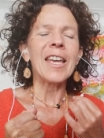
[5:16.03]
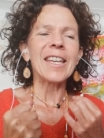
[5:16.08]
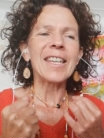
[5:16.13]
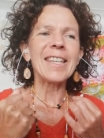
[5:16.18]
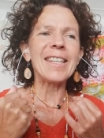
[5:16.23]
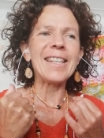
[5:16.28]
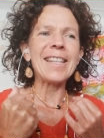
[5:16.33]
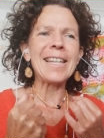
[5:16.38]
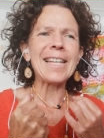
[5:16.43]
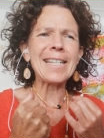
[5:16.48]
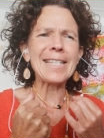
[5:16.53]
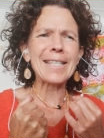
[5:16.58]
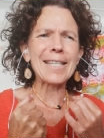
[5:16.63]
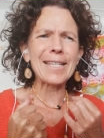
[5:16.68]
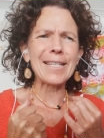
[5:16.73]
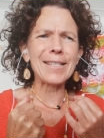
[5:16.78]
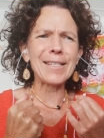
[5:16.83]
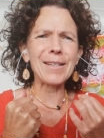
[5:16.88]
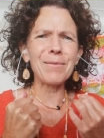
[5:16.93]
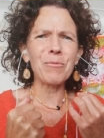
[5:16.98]
qui laisse
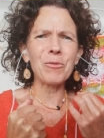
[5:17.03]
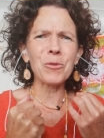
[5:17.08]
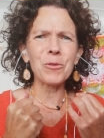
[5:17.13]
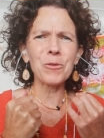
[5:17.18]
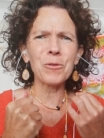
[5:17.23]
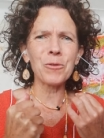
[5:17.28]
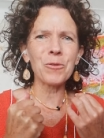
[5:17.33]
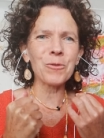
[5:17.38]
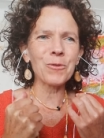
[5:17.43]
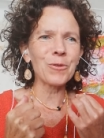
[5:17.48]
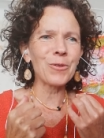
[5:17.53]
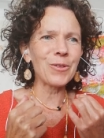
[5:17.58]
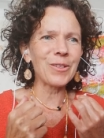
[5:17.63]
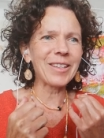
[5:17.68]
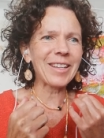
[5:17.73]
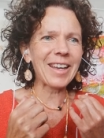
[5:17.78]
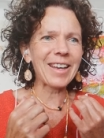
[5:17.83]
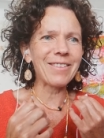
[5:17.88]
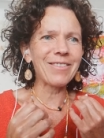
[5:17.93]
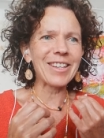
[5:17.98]
ses émotions le
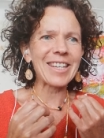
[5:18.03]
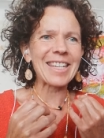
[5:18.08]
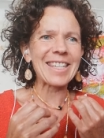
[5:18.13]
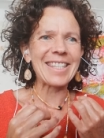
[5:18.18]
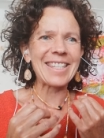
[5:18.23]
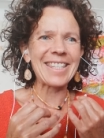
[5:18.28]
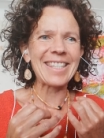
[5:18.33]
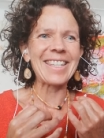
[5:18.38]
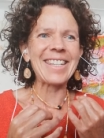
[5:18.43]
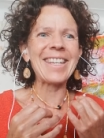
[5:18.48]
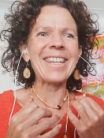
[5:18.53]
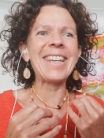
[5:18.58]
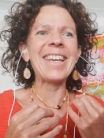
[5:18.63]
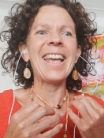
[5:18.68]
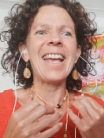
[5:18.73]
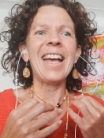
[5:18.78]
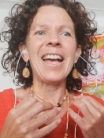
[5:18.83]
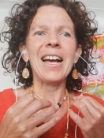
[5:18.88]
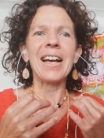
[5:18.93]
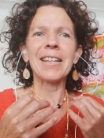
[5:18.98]
traverser
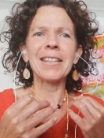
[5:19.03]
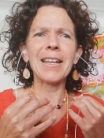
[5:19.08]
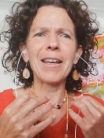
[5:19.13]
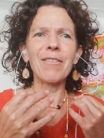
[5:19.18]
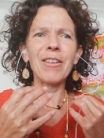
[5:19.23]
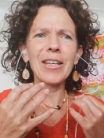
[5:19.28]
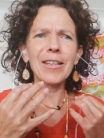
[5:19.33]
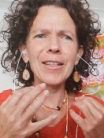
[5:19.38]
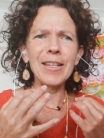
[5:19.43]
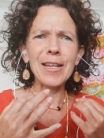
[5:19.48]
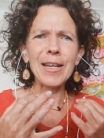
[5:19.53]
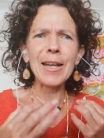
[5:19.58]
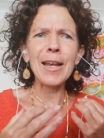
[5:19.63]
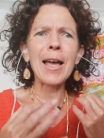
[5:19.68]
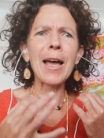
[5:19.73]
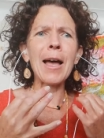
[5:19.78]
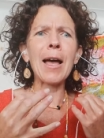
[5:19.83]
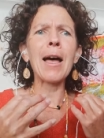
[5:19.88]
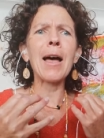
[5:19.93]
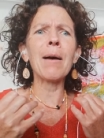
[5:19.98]
à travers des
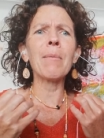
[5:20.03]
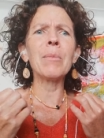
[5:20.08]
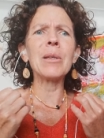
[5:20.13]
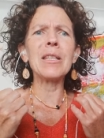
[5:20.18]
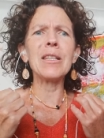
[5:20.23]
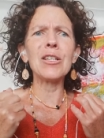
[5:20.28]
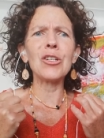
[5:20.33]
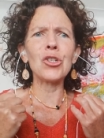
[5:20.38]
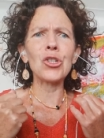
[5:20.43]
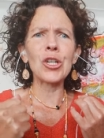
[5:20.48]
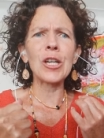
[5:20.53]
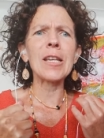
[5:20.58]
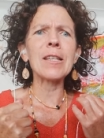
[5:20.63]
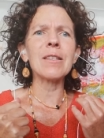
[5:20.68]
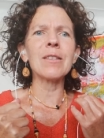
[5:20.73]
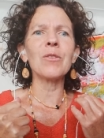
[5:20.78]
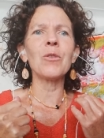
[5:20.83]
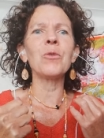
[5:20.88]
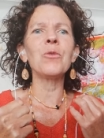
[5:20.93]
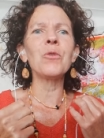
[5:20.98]
larmes et des
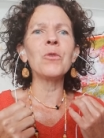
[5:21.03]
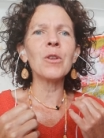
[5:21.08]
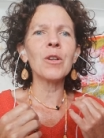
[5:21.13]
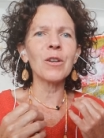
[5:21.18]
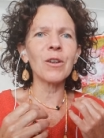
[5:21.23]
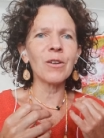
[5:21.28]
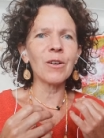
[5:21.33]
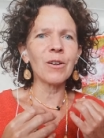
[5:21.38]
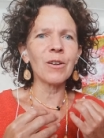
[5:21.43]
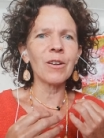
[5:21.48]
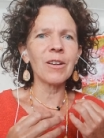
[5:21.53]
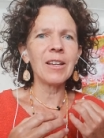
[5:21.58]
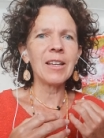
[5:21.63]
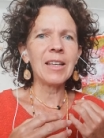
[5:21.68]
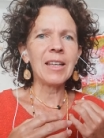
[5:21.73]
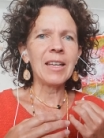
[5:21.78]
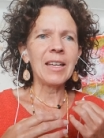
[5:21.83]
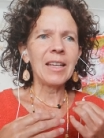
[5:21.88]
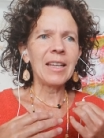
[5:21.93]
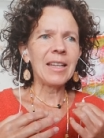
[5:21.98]
gestes du corps.
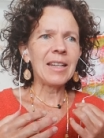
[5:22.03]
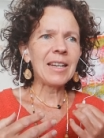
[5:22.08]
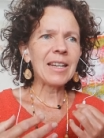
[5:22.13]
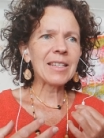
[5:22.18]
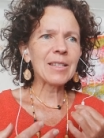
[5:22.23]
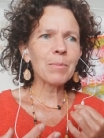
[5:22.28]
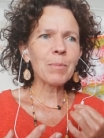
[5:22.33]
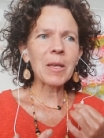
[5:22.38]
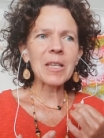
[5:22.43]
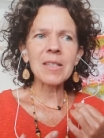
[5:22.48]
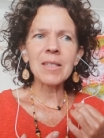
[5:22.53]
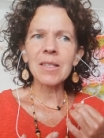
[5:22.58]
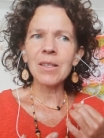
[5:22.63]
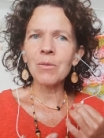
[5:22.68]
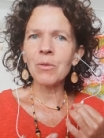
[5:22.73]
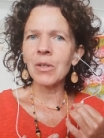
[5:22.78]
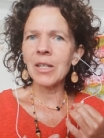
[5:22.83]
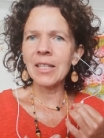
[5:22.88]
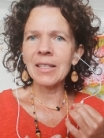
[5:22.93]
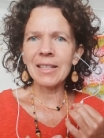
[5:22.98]

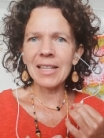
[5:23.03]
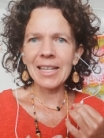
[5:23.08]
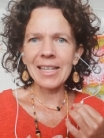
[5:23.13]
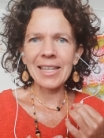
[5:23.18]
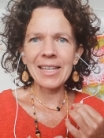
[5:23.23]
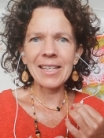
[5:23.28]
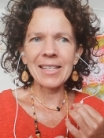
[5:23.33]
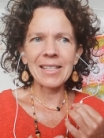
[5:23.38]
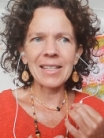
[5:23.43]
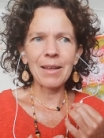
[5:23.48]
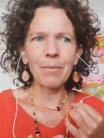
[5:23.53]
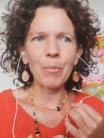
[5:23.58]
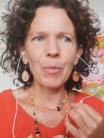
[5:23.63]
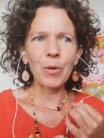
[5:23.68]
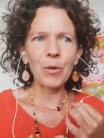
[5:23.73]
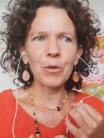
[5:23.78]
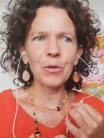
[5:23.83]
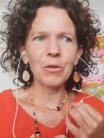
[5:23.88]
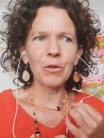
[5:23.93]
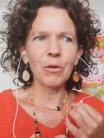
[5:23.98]
L'expression est très
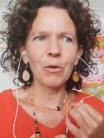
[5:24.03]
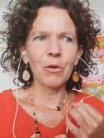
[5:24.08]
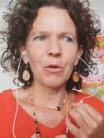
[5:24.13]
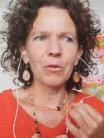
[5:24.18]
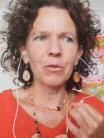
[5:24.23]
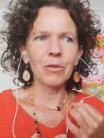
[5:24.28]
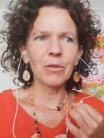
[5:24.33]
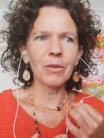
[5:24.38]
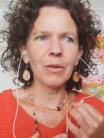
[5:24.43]
importante.